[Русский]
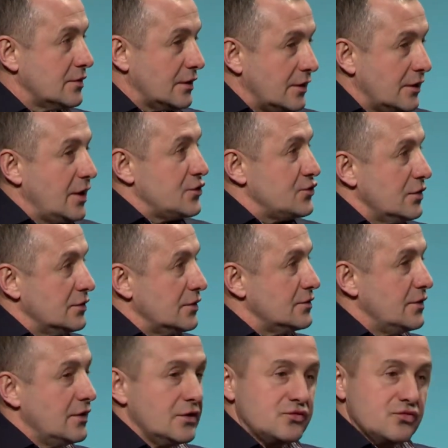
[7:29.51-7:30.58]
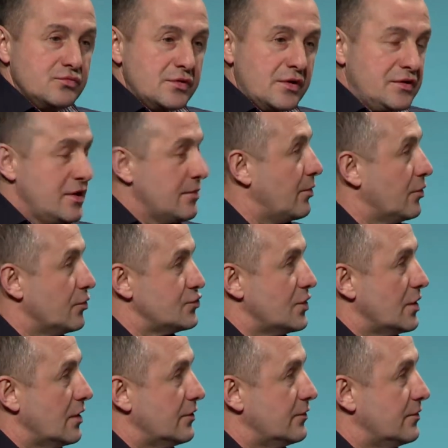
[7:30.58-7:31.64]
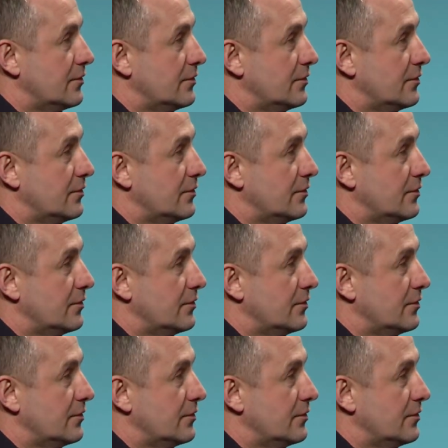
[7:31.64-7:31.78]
когда начал это делать, у меня не получалось.